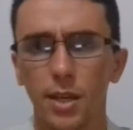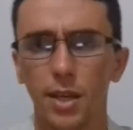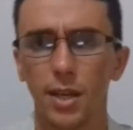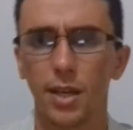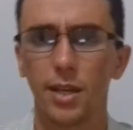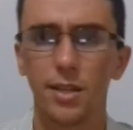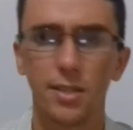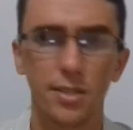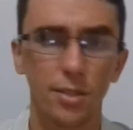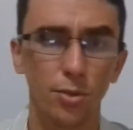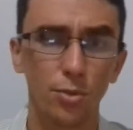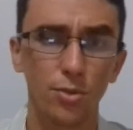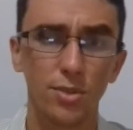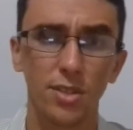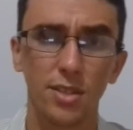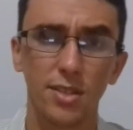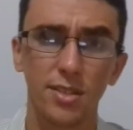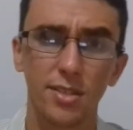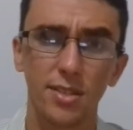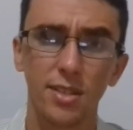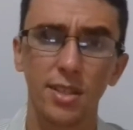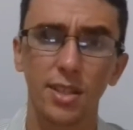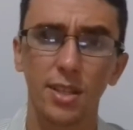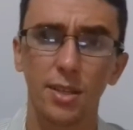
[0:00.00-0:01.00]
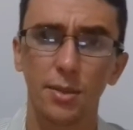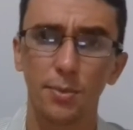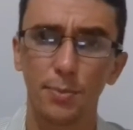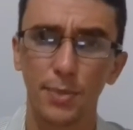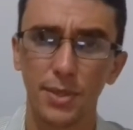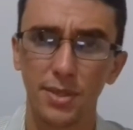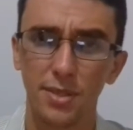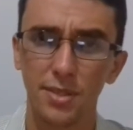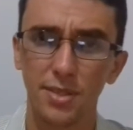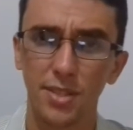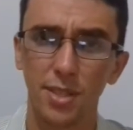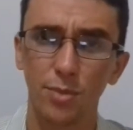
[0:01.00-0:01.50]
Eliseu nos ensina que
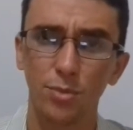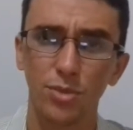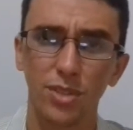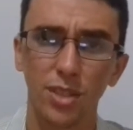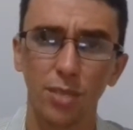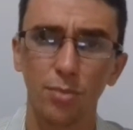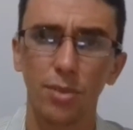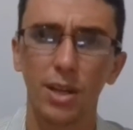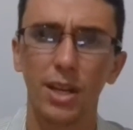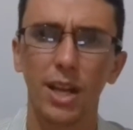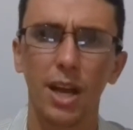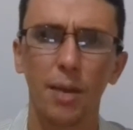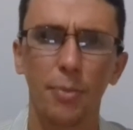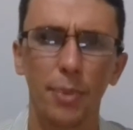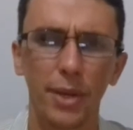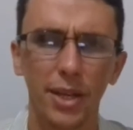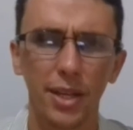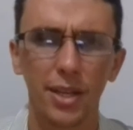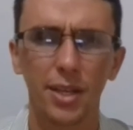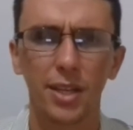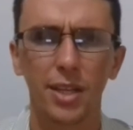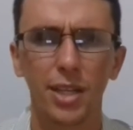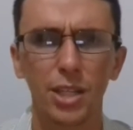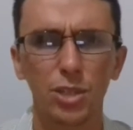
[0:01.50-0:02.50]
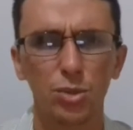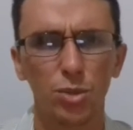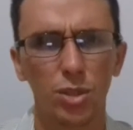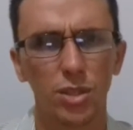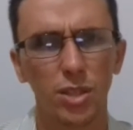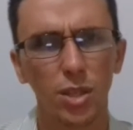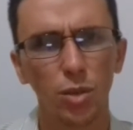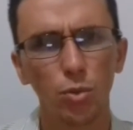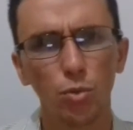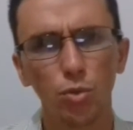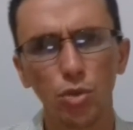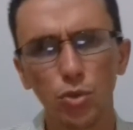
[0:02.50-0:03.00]
precisamos trabalhar para Cristo
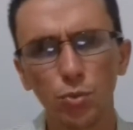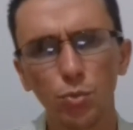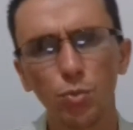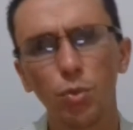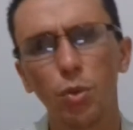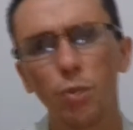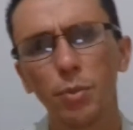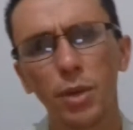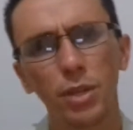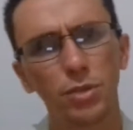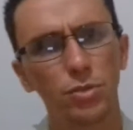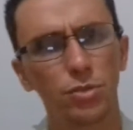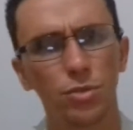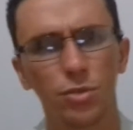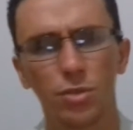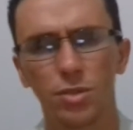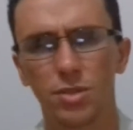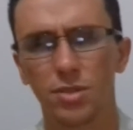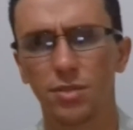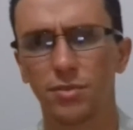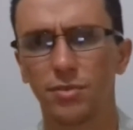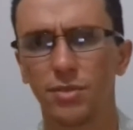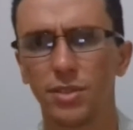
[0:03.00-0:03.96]
até o último momento de nossa